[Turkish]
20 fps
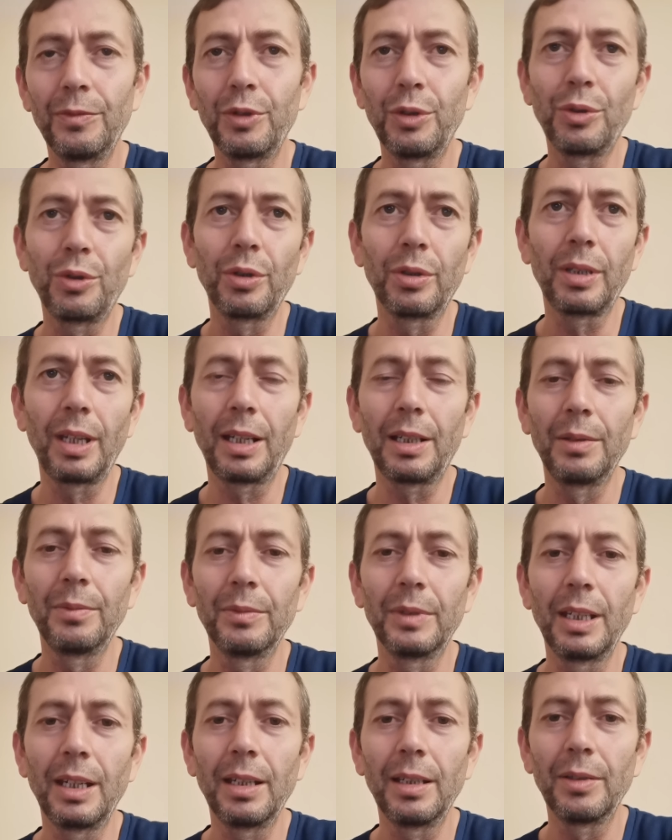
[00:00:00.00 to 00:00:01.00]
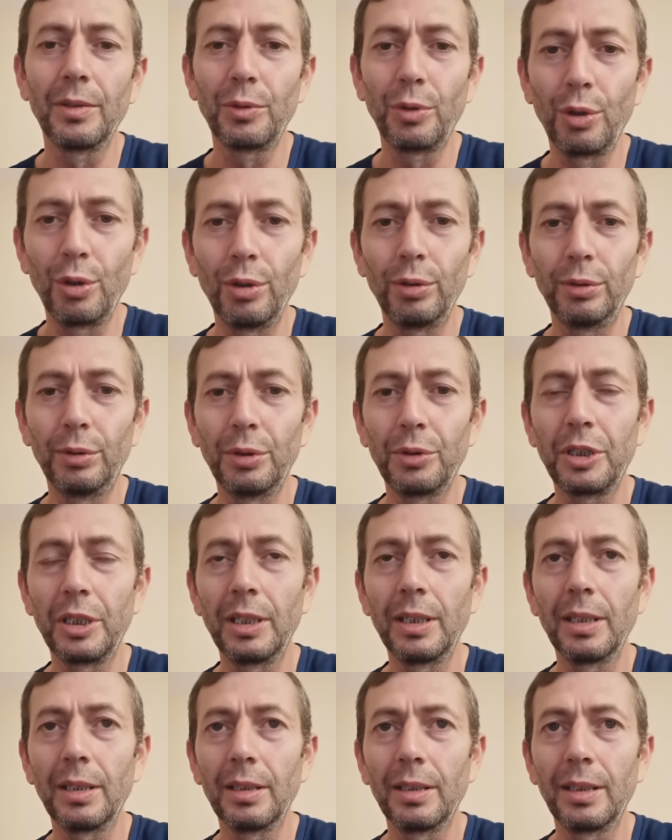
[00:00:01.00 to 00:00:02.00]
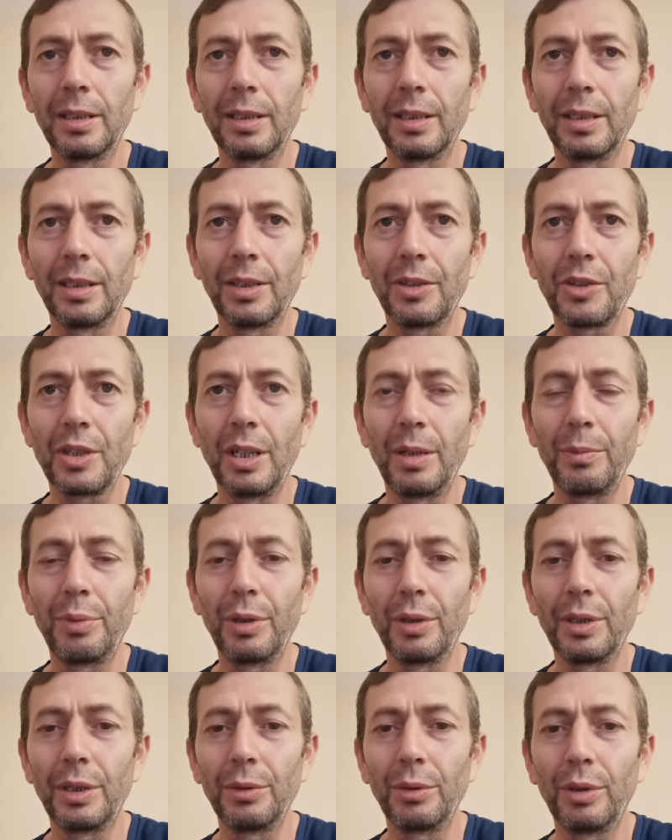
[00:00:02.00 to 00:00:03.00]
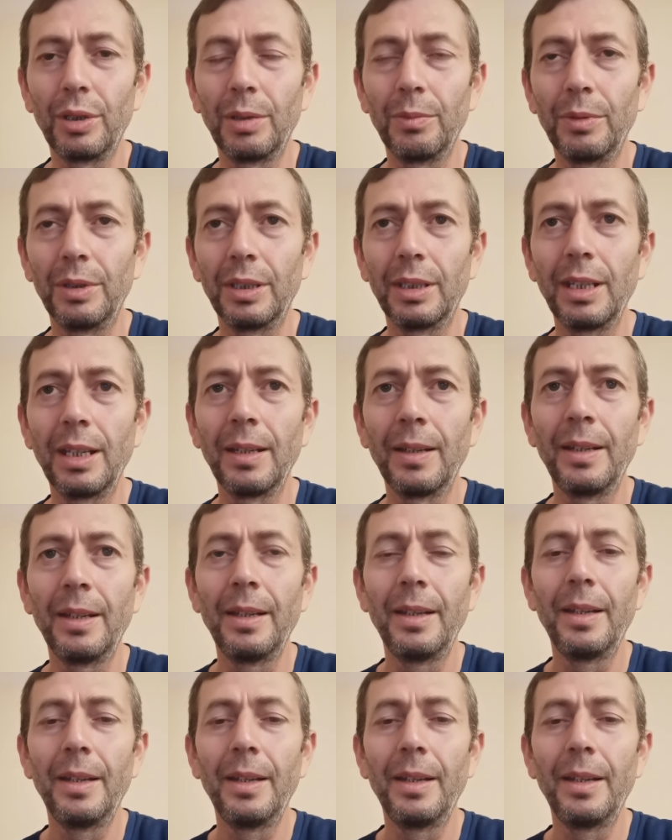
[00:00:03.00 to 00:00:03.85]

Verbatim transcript: Çünkü takımda görüldü ki e, şampiyona döneminde